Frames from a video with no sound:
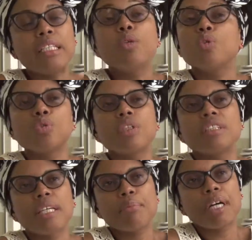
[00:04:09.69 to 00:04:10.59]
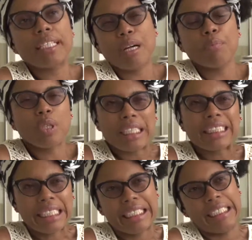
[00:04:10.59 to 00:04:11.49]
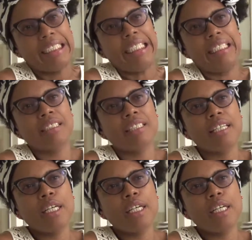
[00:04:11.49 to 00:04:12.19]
incluso el tema, en campo de las ingenierías.